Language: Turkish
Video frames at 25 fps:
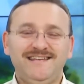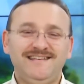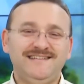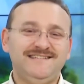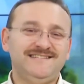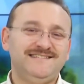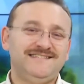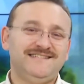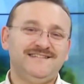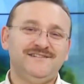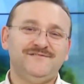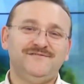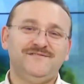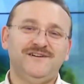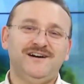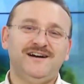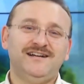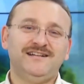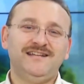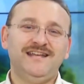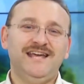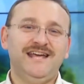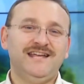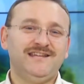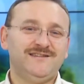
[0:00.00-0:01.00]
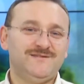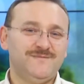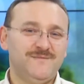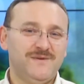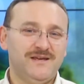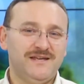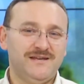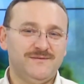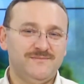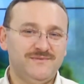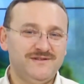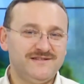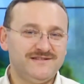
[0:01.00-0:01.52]
istifade
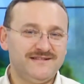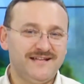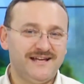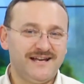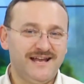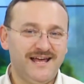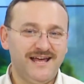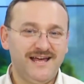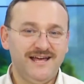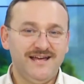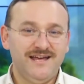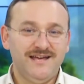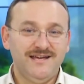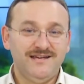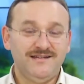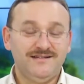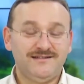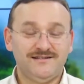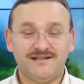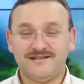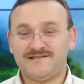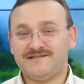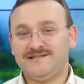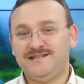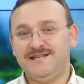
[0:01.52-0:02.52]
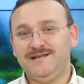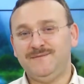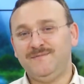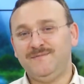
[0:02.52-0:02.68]
etmeyi bizlere nasip